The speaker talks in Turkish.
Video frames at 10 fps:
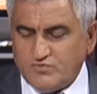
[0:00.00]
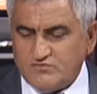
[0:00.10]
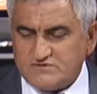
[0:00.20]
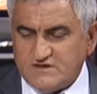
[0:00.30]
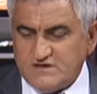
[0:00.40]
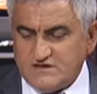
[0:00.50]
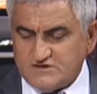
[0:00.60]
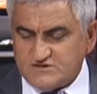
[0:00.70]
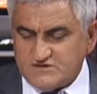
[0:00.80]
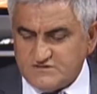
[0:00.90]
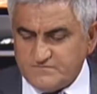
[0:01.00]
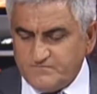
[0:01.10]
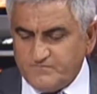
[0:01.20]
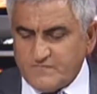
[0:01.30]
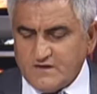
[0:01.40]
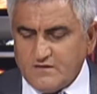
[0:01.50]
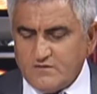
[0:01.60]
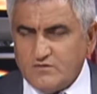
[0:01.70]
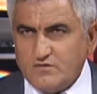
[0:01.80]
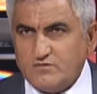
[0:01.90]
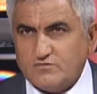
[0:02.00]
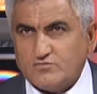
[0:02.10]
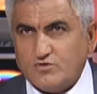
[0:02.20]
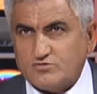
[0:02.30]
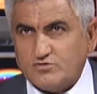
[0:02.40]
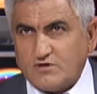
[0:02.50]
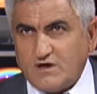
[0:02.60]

Bovis enerjisi Doktor